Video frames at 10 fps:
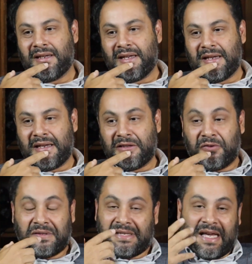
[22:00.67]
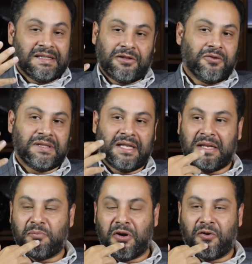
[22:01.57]
Eh, entonces hace todo este
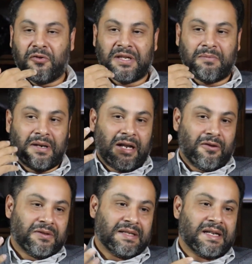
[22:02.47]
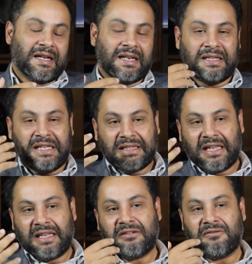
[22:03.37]
tipo de cosas, ¿verdad? Los desacredita de